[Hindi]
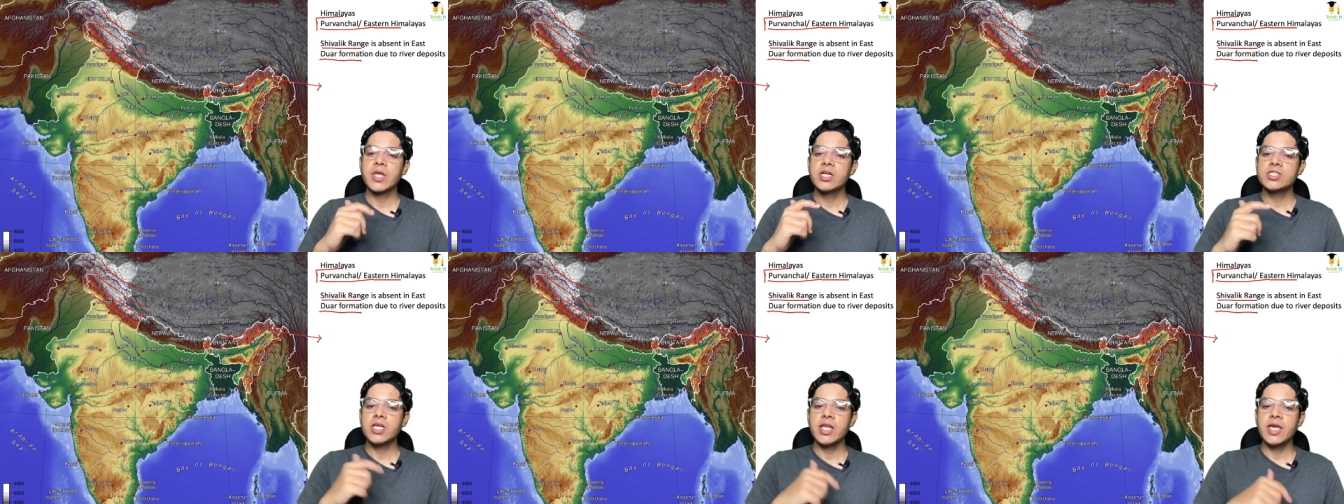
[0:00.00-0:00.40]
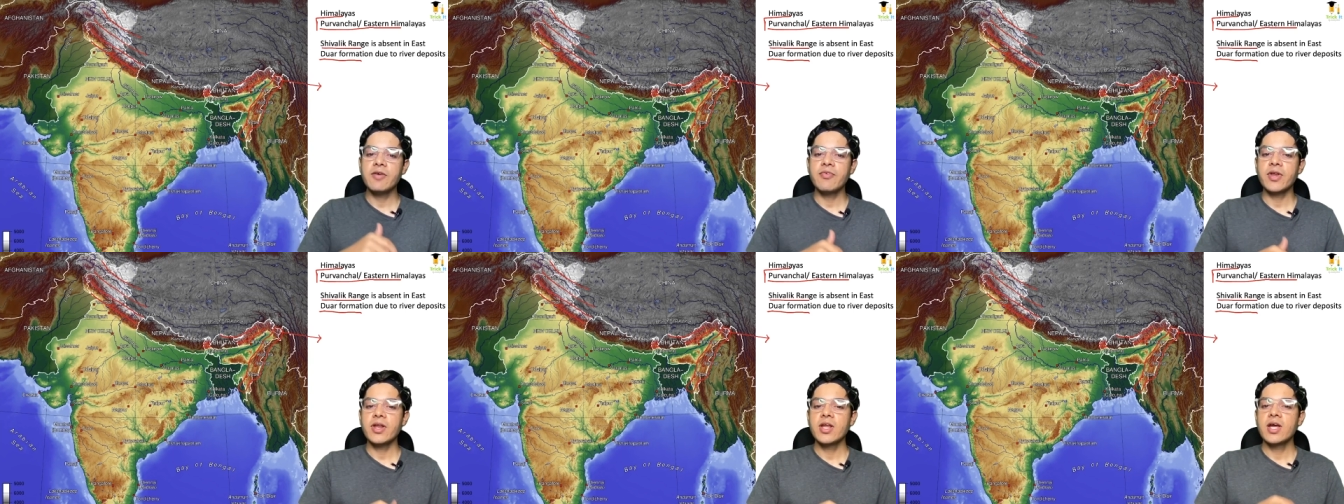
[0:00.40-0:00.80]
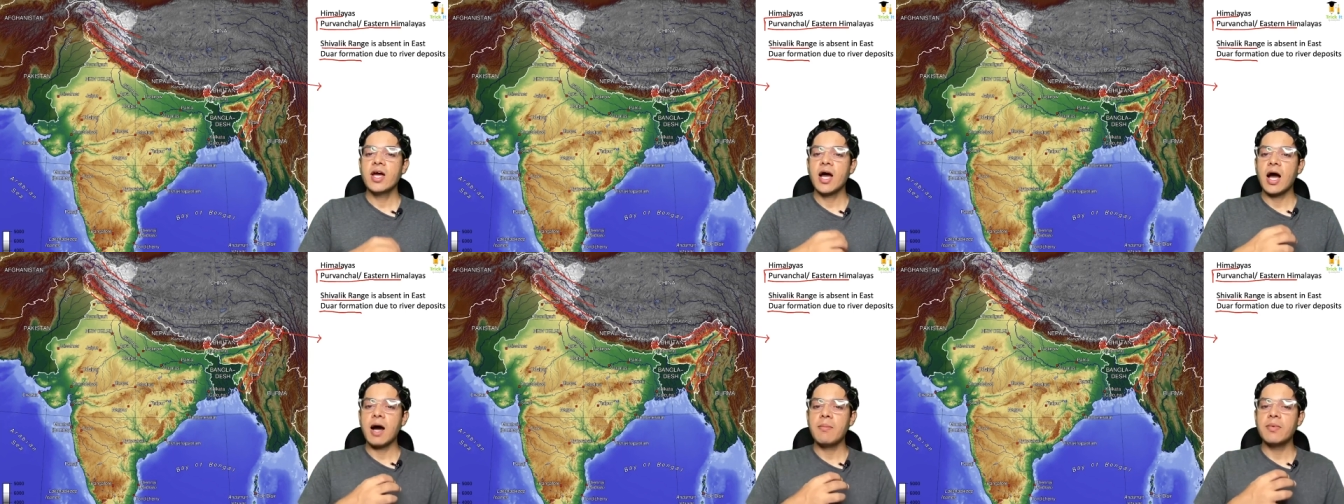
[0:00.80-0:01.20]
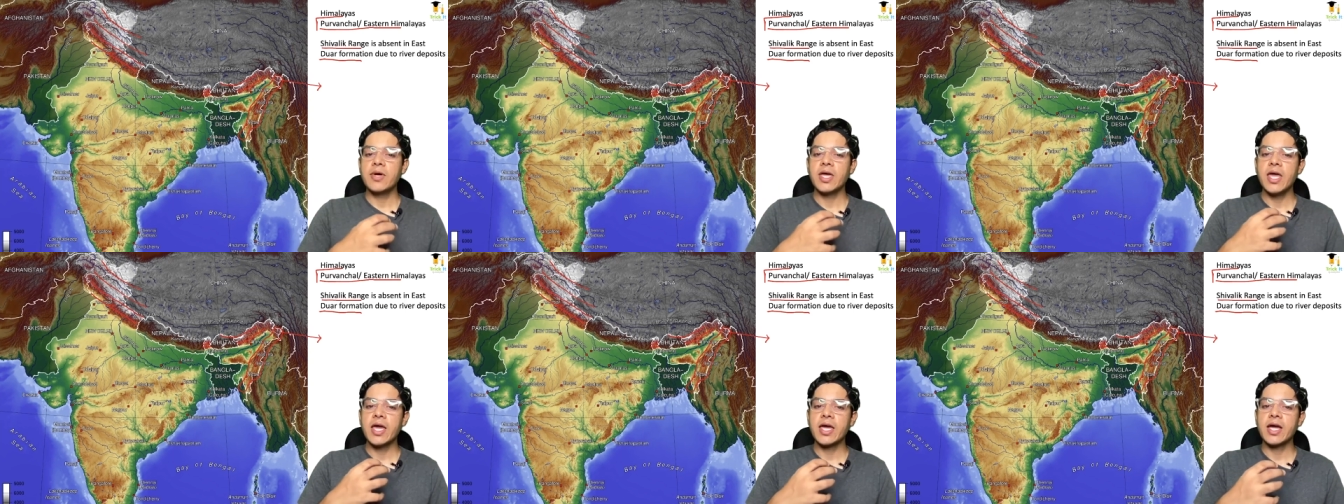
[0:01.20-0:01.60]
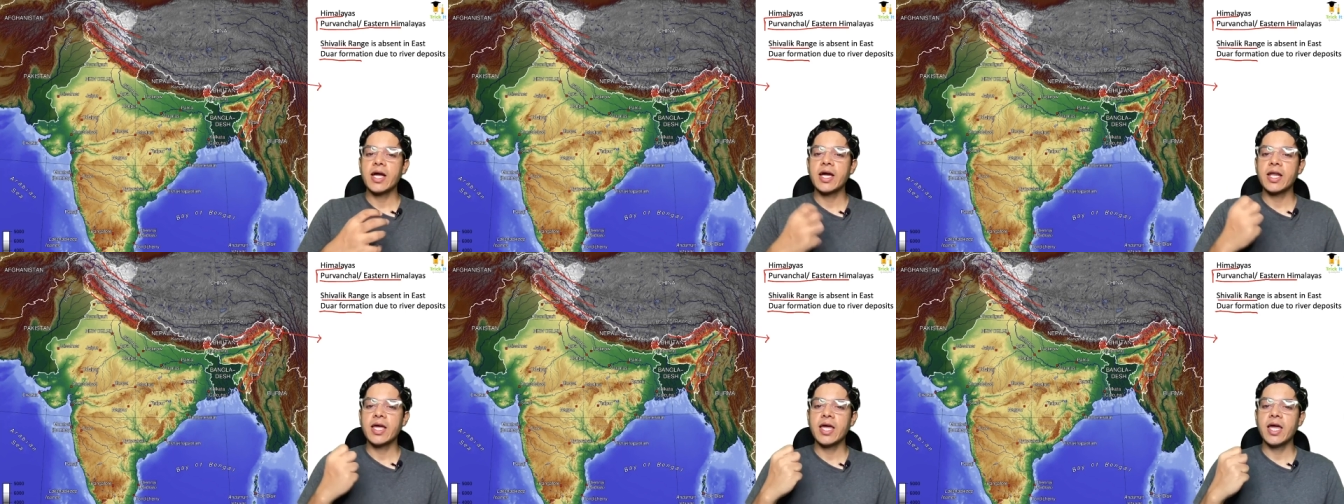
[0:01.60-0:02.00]
चलिए फिर अब एक एक
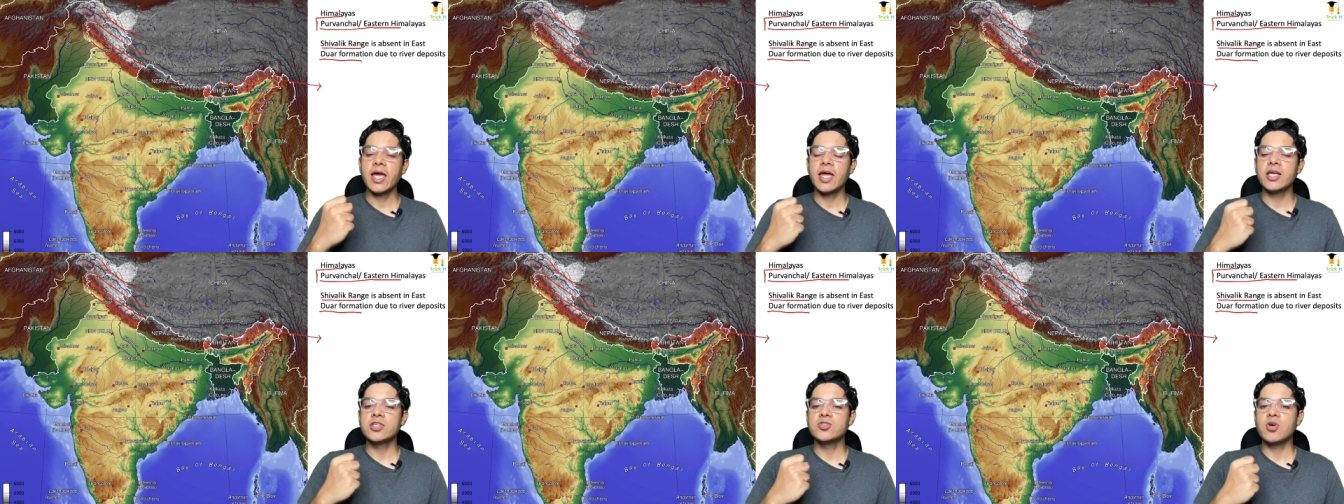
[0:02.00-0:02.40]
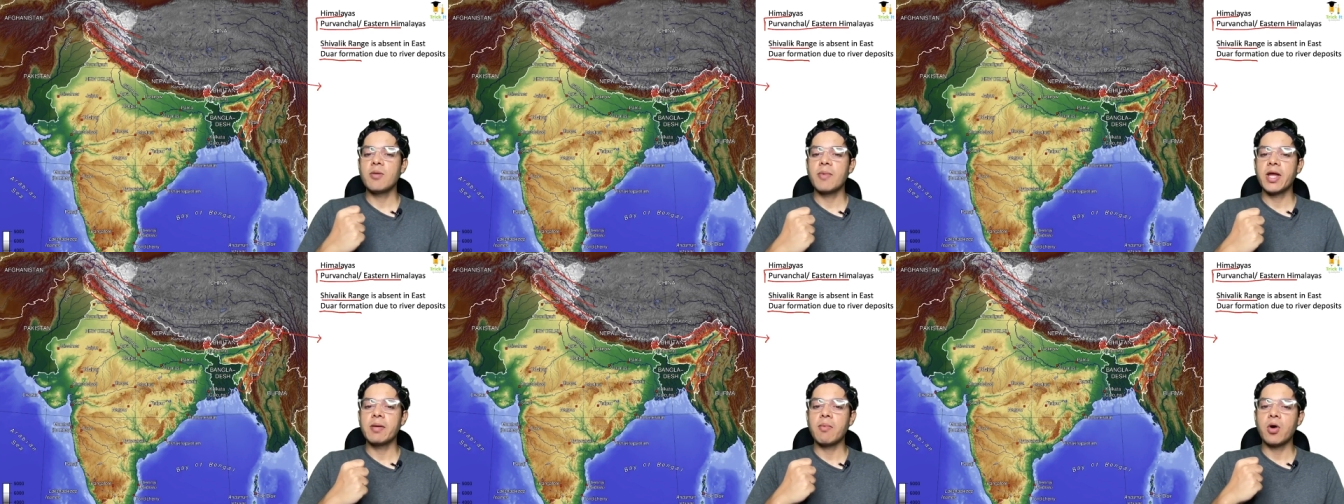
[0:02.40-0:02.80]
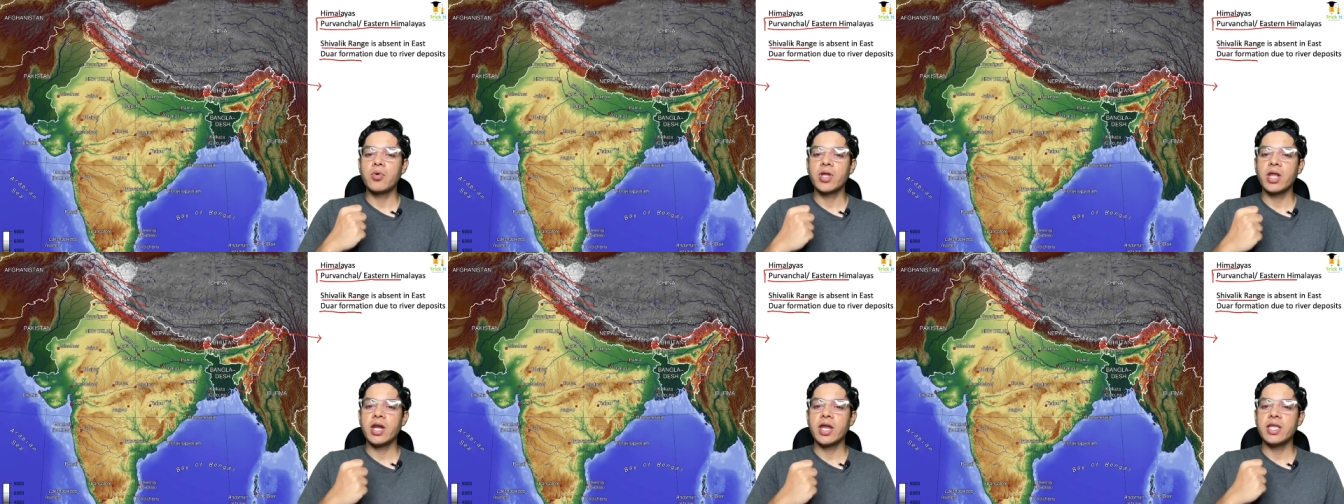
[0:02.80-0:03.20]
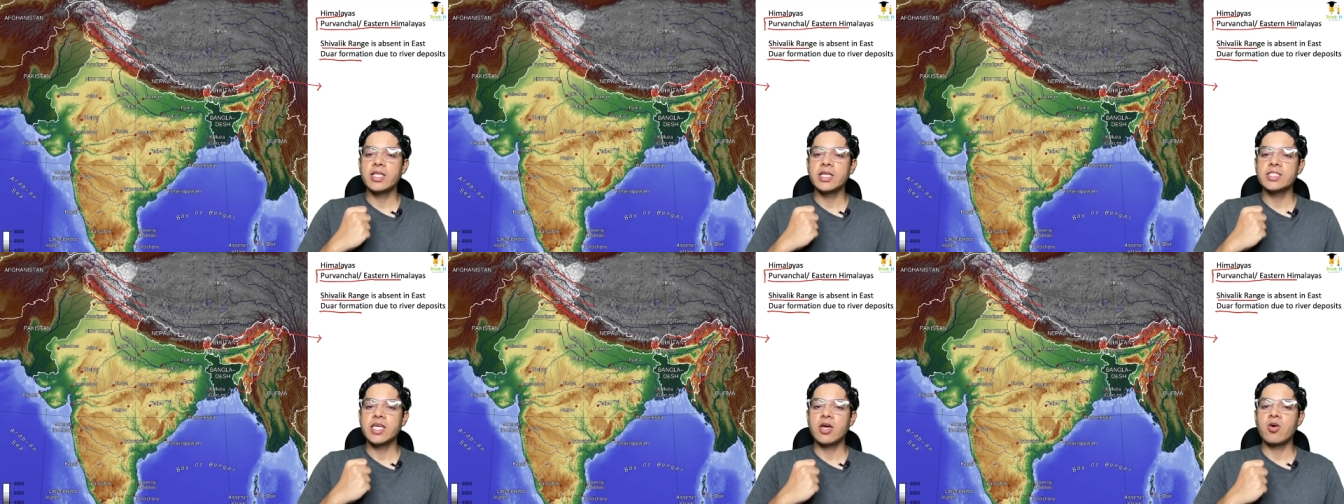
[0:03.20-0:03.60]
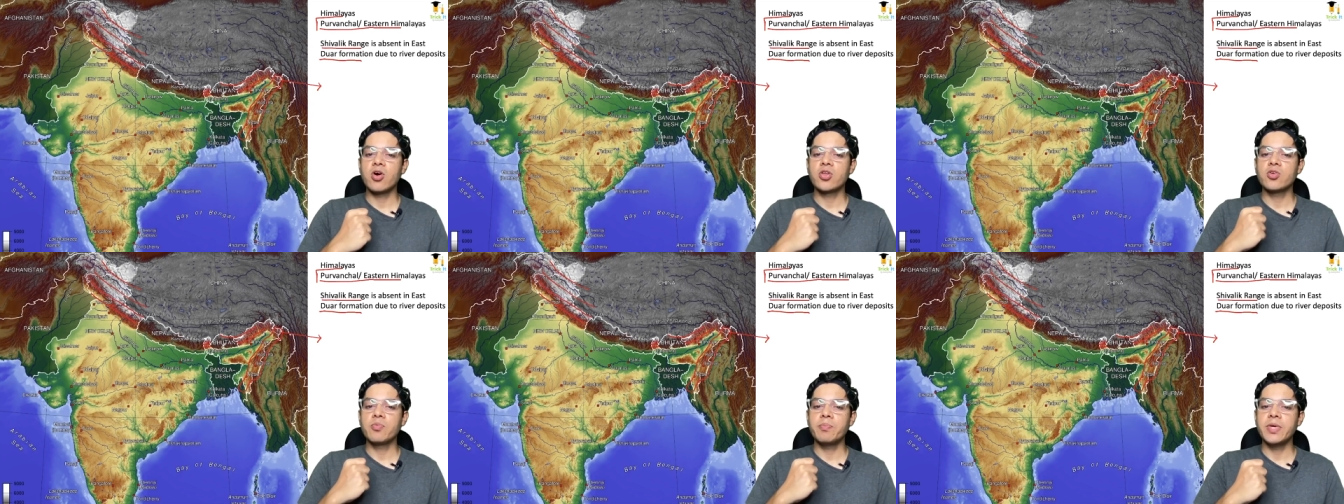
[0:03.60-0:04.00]
करके जो हमारे माउंटेन रेंजेस हैं
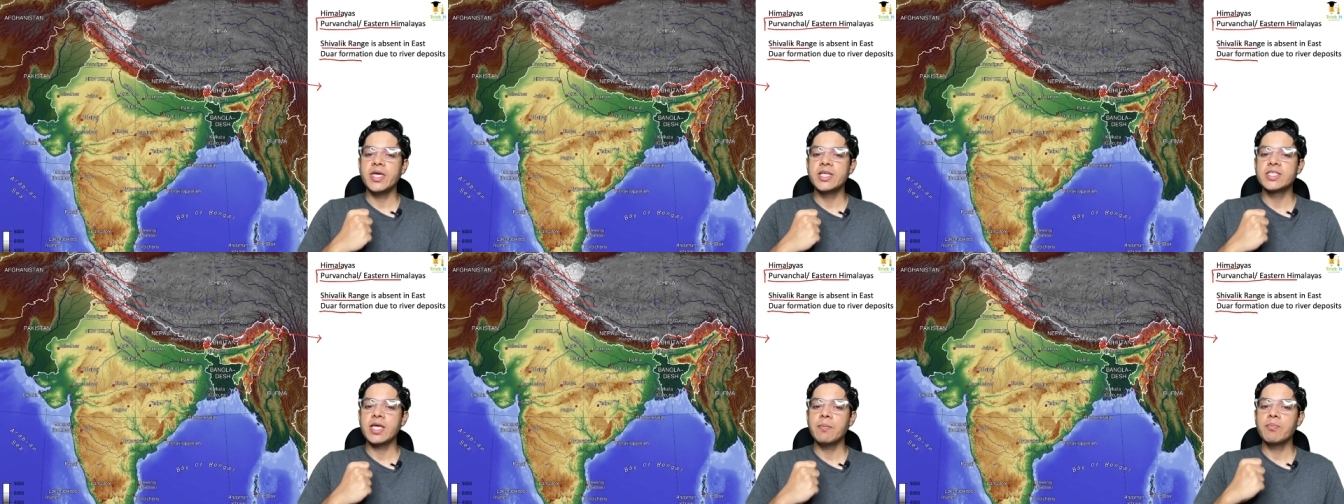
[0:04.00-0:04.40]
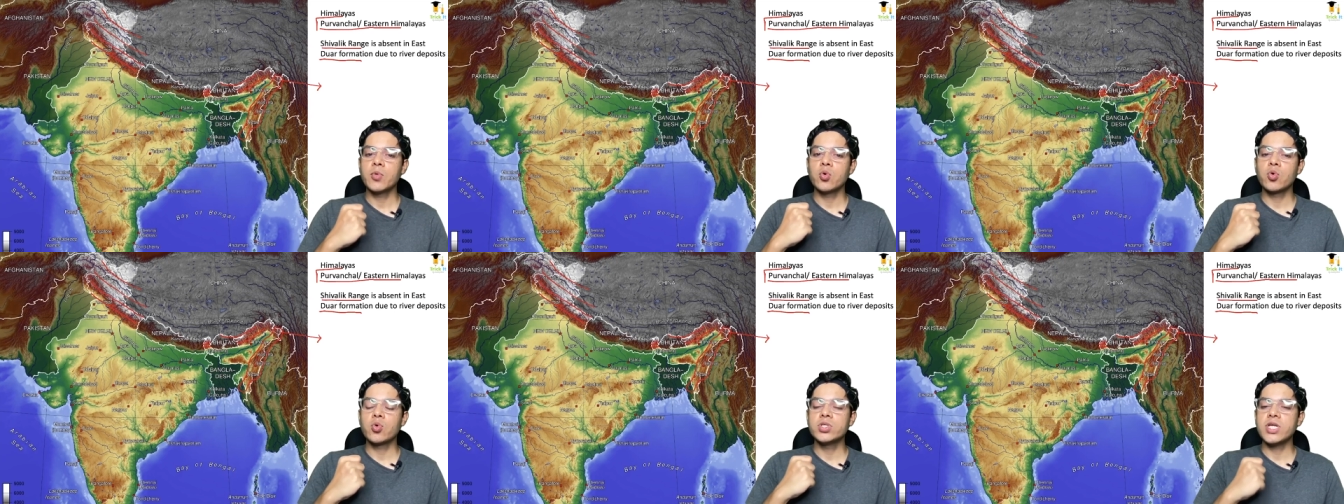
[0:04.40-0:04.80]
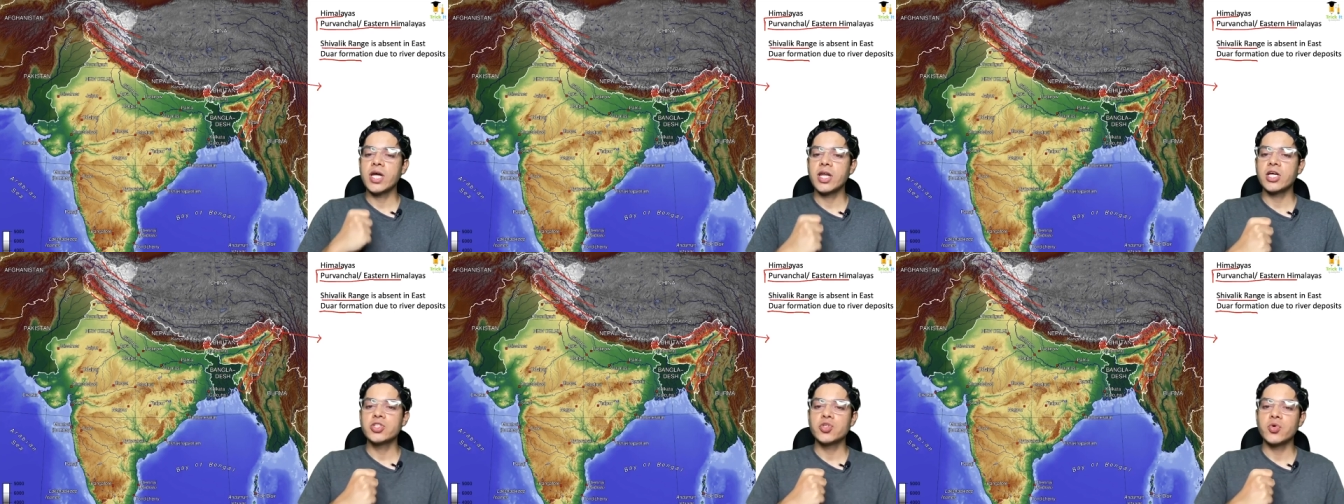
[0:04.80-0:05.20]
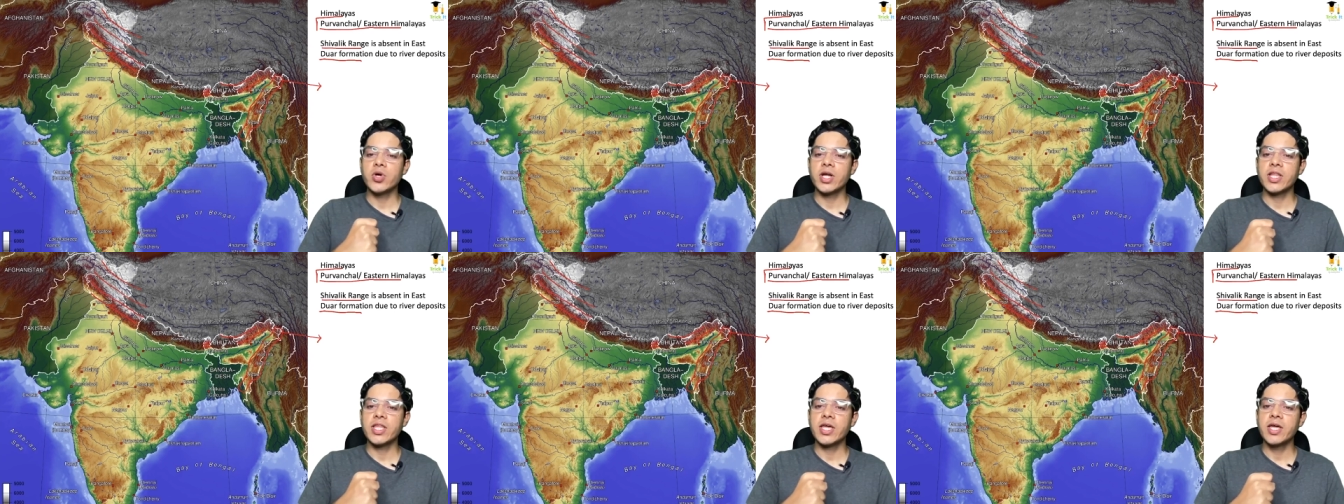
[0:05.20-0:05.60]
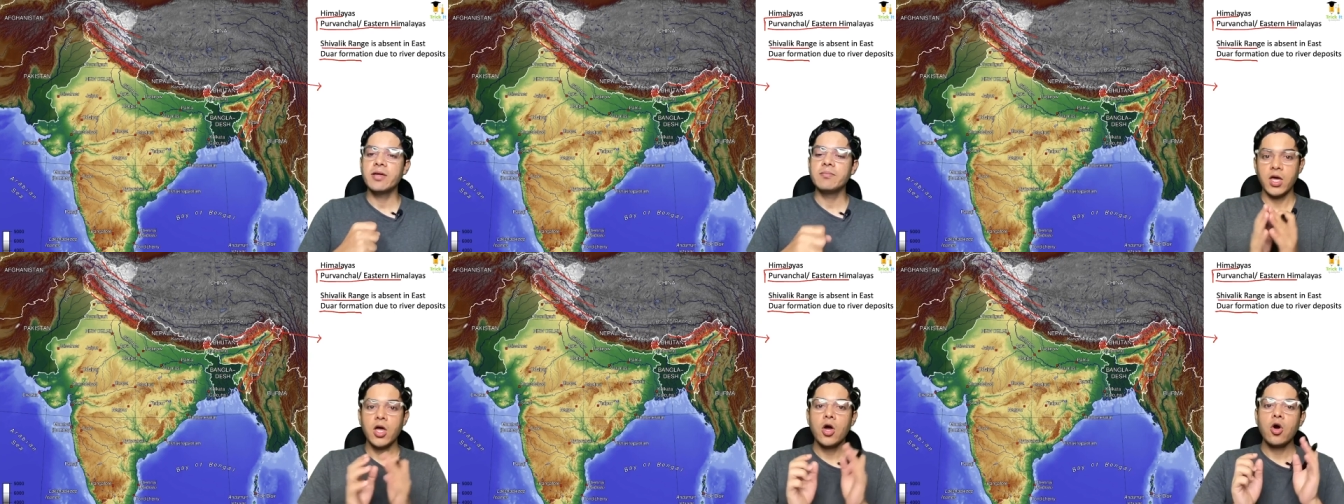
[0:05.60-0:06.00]
और जो पीक्स हैं उनको जानना शुरू करते हैं